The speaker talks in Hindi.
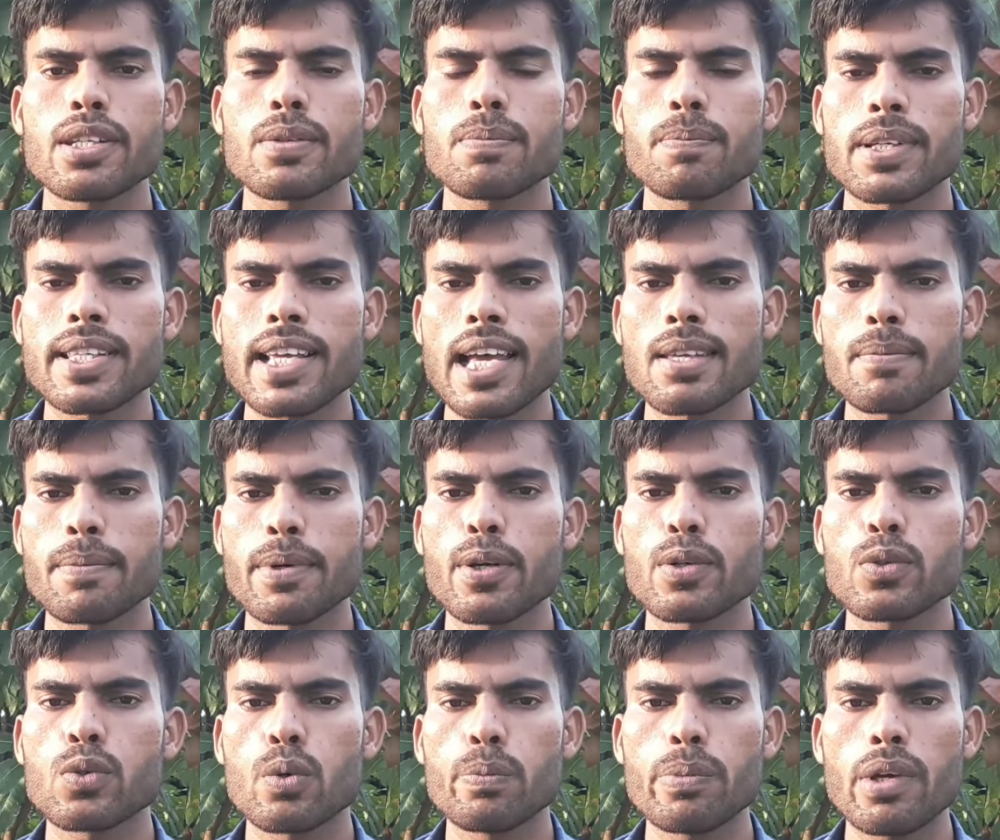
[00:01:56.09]
20, 50
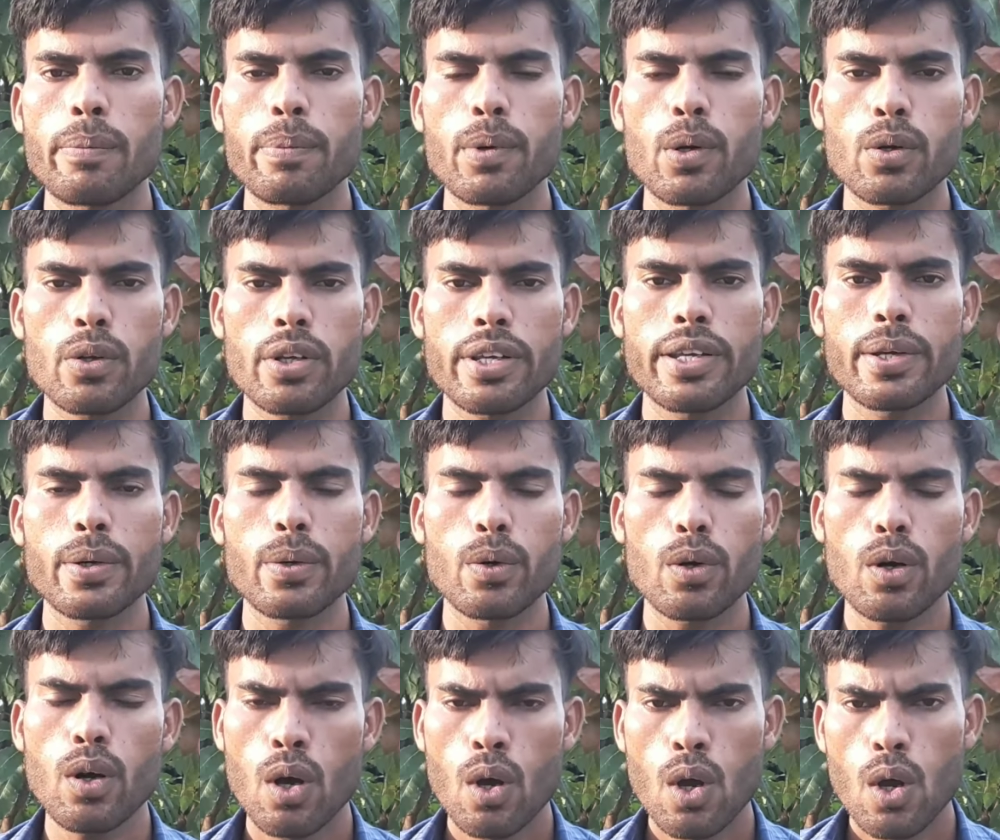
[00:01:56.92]
वीडियो जो भी अपलोड किए
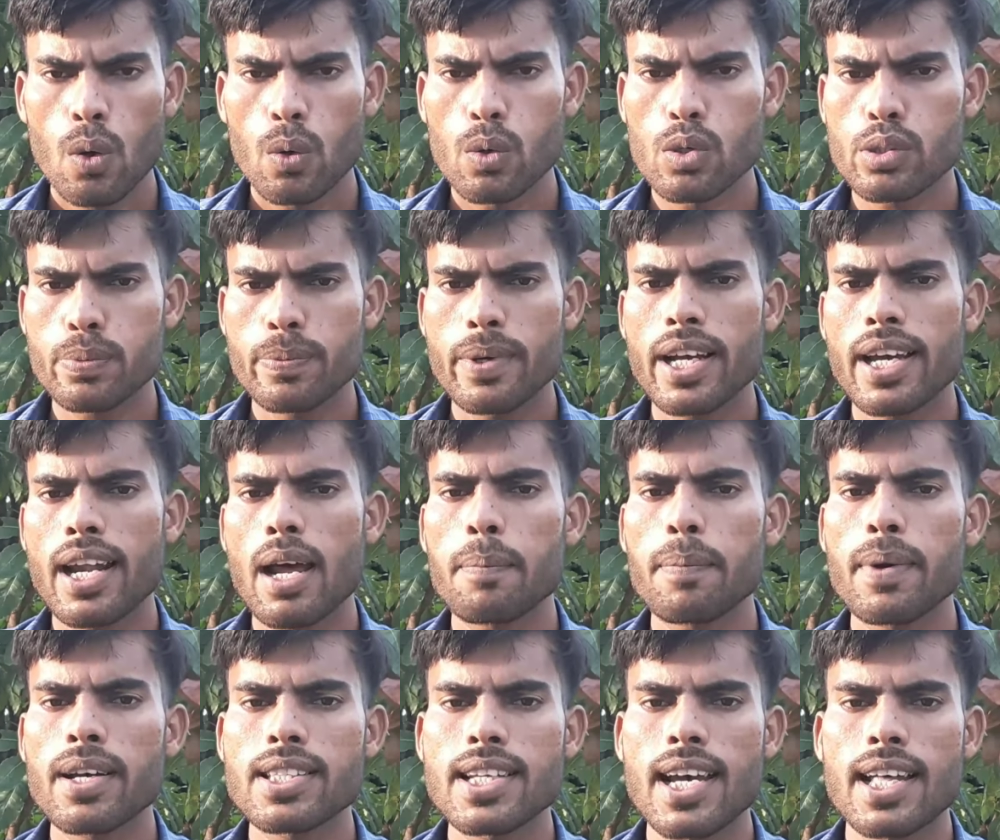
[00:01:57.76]
हो उसमें अगर
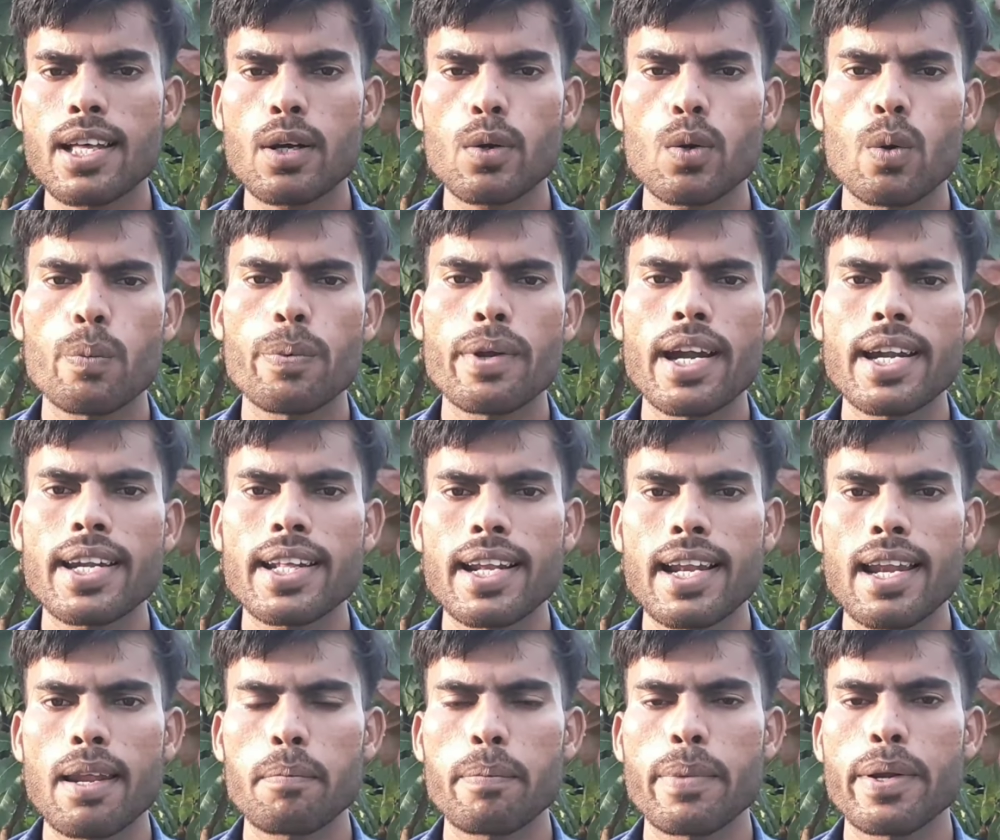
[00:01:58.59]
आपका ज़्यादा कॉपीराइट
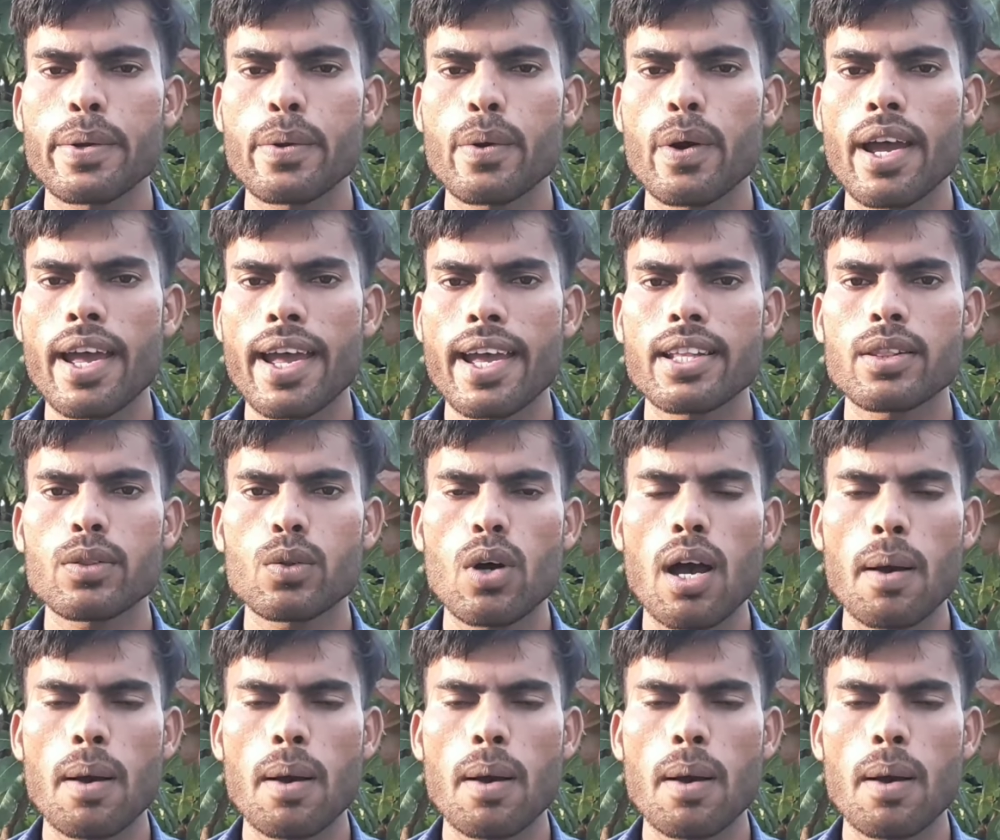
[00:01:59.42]
क्लेम वीडियो है